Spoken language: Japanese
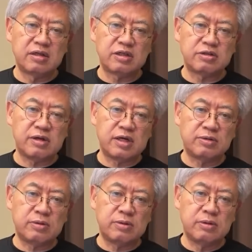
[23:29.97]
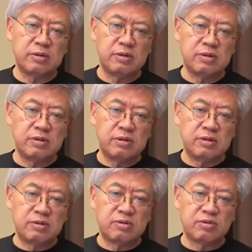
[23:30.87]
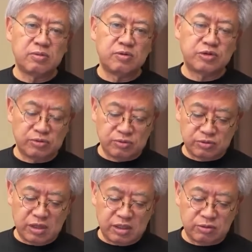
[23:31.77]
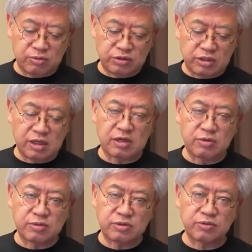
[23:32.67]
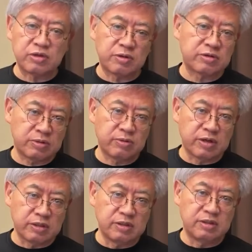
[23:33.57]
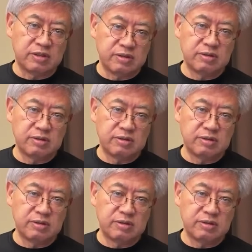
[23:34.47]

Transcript: 私はあの、子供を指導担当してたら、そう言いますよ、親に。